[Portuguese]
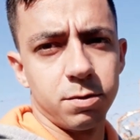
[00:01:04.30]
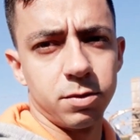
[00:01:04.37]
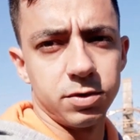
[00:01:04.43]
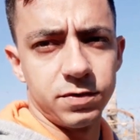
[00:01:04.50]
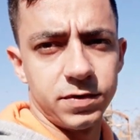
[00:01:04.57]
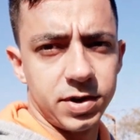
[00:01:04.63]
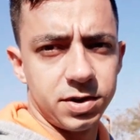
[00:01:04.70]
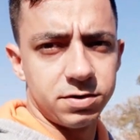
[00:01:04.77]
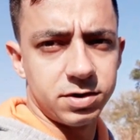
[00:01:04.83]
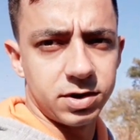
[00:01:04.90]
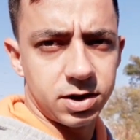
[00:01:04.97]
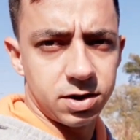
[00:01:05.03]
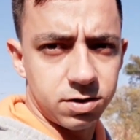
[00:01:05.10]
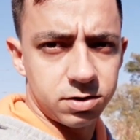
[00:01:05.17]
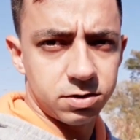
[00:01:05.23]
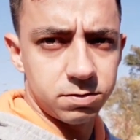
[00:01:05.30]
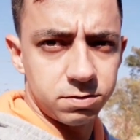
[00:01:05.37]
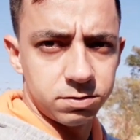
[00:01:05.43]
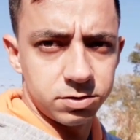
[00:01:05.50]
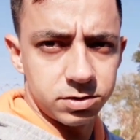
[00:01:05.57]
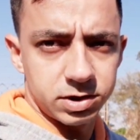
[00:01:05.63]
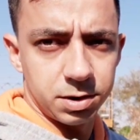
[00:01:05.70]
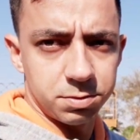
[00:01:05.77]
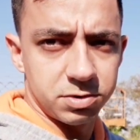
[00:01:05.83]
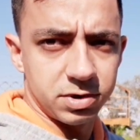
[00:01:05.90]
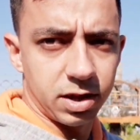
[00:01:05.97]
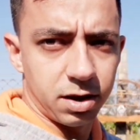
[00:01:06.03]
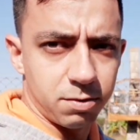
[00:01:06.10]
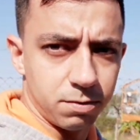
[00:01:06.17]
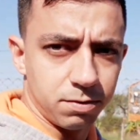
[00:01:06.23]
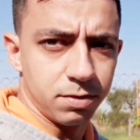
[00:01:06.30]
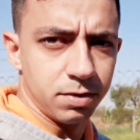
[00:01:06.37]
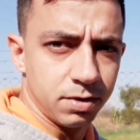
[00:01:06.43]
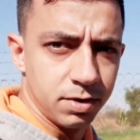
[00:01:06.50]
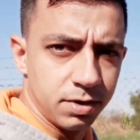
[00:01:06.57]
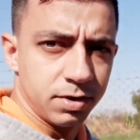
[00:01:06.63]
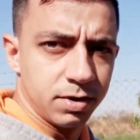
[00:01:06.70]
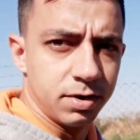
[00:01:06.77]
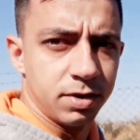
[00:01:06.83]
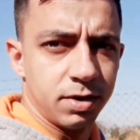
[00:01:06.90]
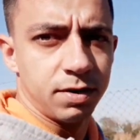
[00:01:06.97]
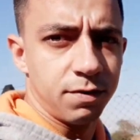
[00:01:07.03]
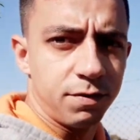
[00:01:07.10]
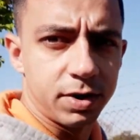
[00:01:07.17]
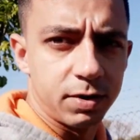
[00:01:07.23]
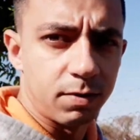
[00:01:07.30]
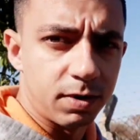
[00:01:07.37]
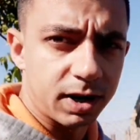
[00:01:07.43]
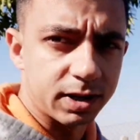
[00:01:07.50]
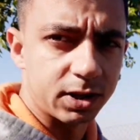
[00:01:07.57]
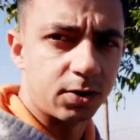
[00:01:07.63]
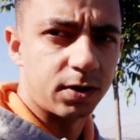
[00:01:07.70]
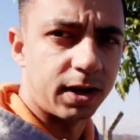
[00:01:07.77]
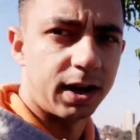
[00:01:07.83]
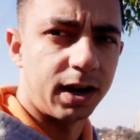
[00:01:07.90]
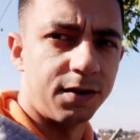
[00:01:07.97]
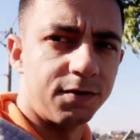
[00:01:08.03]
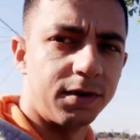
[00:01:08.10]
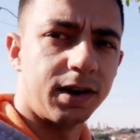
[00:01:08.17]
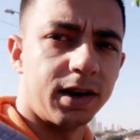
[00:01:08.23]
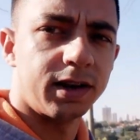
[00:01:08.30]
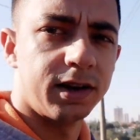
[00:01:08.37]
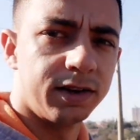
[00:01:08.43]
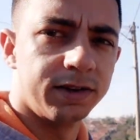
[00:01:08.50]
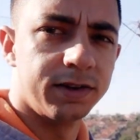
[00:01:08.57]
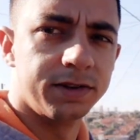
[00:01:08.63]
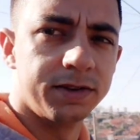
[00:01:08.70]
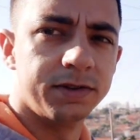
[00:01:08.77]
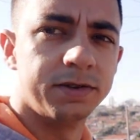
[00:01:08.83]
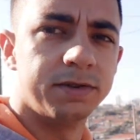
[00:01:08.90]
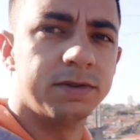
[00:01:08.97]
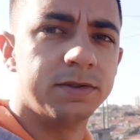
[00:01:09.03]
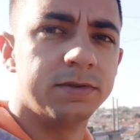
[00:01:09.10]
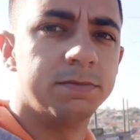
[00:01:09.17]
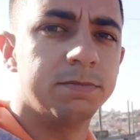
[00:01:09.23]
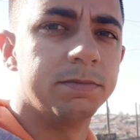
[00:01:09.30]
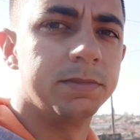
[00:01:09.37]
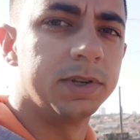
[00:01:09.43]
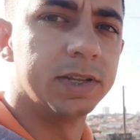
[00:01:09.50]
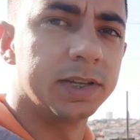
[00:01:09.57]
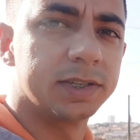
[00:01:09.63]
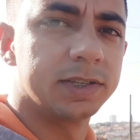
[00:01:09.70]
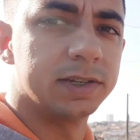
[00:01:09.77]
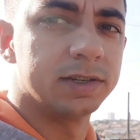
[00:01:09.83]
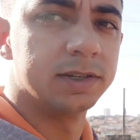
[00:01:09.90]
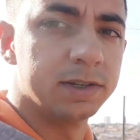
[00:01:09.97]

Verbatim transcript: meus vídeos aqui, então sempre tem um. Fica um casal naquela árvore lá. Beleza?